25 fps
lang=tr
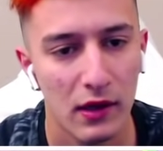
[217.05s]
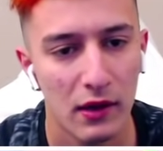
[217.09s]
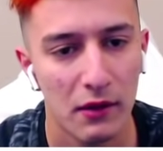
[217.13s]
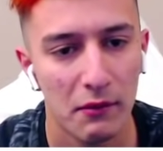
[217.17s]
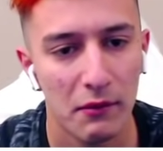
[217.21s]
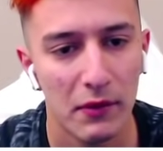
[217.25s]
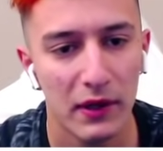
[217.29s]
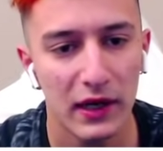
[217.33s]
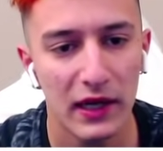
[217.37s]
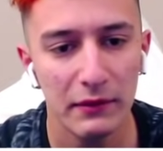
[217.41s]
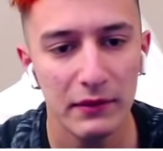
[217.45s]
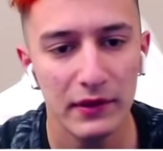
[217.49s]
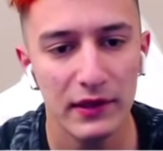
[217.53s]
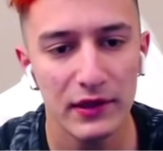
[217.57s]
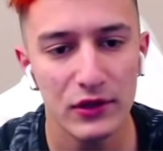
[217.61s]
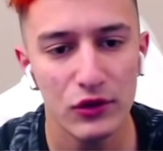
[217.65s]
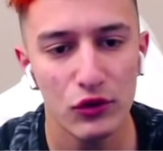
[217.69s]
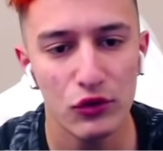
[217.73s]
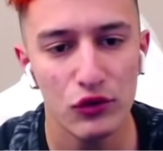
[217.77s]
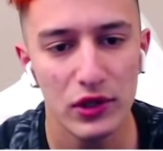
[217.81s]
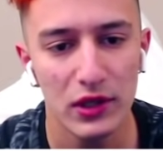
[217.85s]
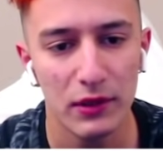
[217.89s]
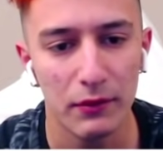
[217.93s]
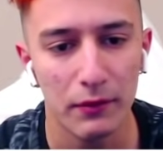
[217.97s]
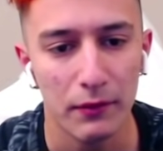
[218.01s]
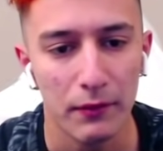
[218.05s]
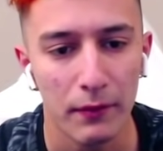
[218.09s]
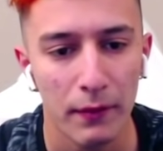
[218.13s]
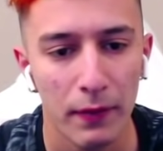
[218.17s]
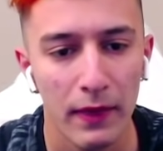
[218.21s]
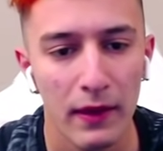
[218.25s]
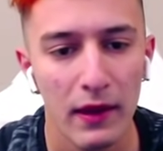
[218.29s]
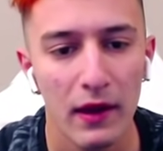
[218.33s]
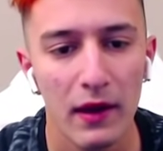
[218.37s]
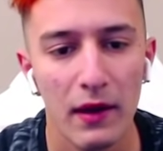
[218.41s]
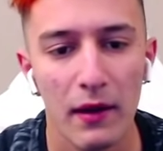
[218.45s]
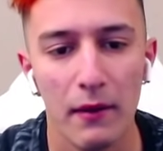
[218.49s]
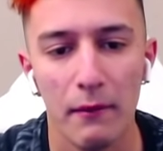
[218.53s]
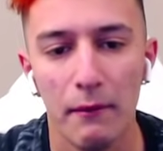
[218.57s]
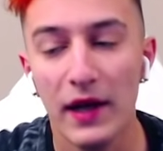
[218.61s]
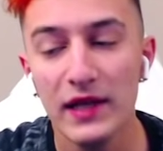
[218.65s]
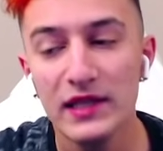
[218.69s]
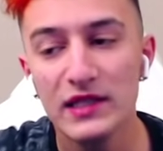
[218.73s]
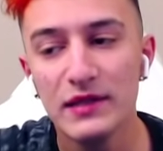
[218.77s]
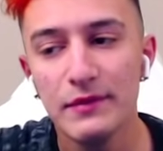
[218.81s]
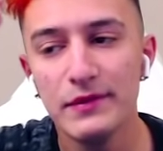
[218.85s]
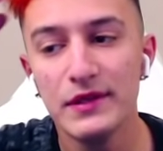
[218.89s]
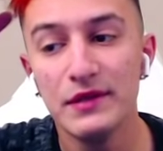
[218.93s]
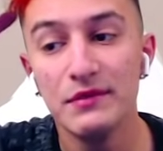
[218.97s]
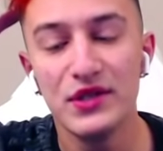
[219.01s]
Bakalım yıldız oyuncu kim?
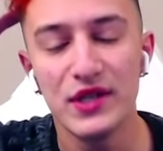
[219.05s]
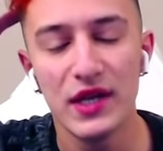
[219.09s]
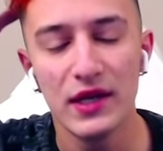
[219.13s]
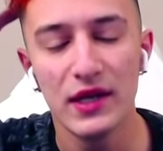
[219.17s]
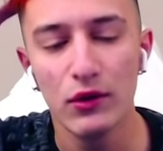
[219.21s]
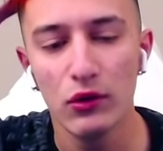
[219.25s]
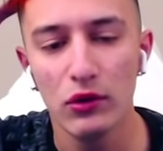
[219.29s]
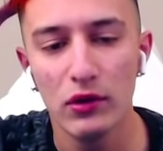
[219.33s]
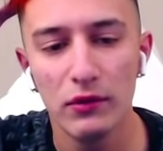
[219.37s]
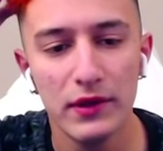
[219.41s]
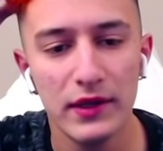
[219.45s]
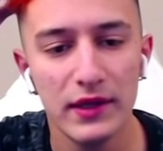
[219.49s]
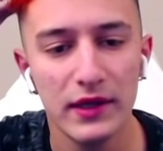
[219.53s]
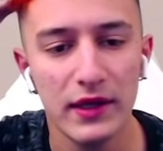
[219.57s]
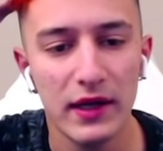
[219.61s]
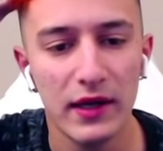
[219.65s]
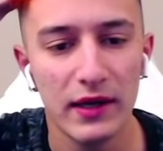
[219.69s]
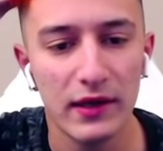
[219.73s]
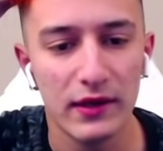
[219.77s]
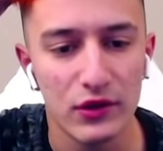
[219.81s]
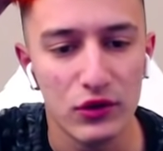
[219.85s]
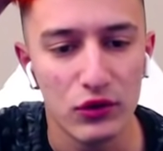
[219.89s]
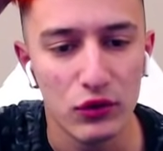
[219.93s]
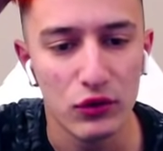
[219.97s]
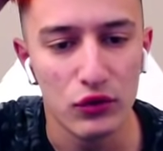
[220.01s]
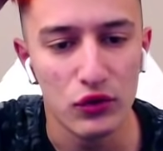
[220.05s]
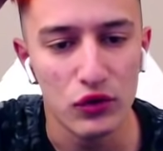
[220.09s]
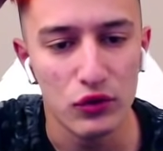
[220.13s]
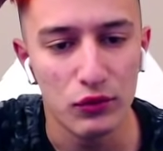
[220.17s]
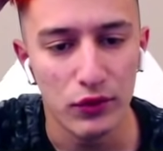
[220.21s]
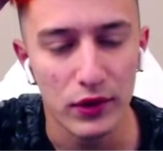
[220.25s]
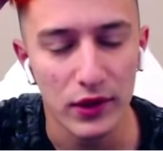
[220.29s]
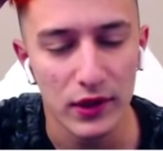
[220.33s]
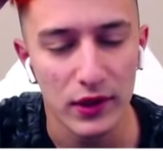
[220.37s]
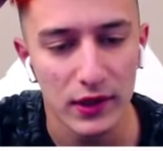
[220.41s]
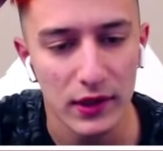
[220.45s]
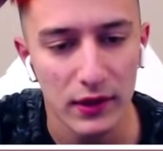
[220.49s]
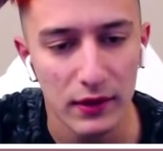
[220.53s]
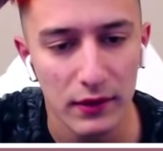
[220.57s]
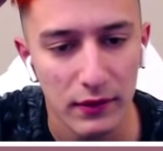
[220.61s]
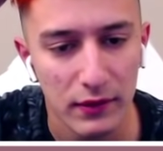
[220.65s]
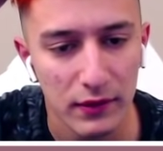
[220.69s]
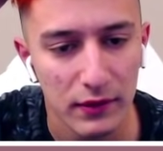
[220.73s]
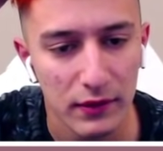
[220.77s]
Bence bizim Shelly olabilir ya yıldız oyuncu bu arada.